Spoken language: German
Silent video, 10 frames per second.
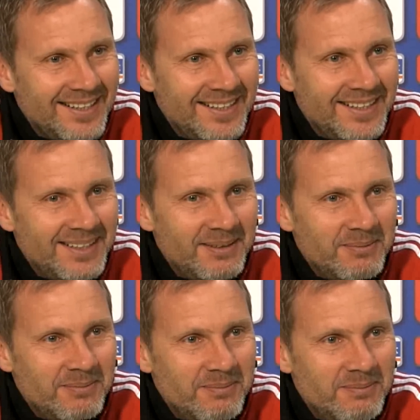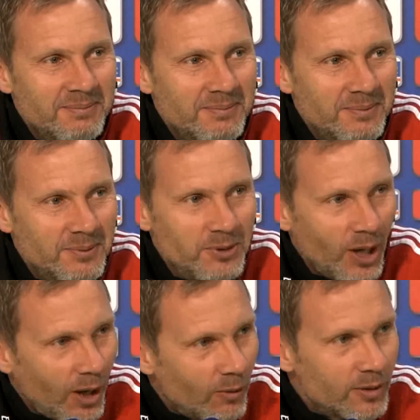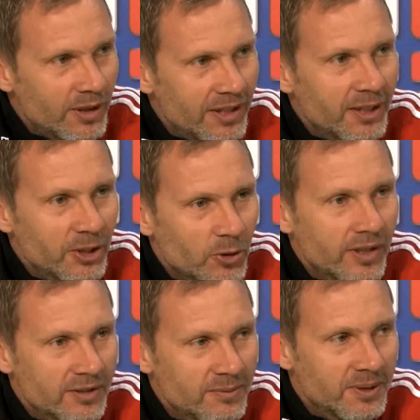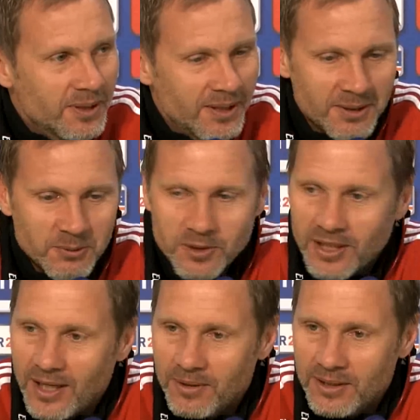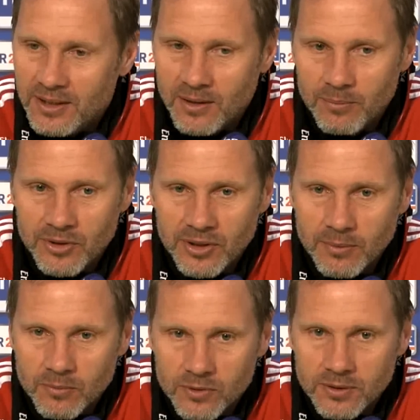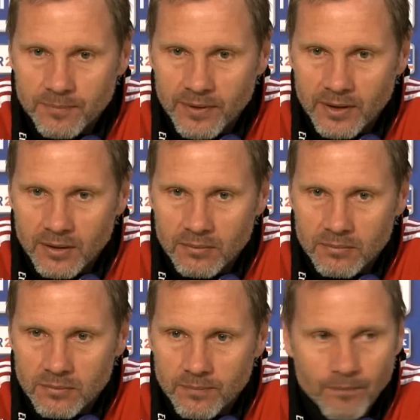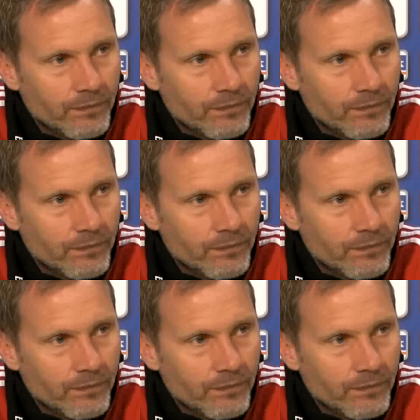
ähm, ja, und da denke ich schon, dass wir da gut gearbeitet haben mit ihm und ähm,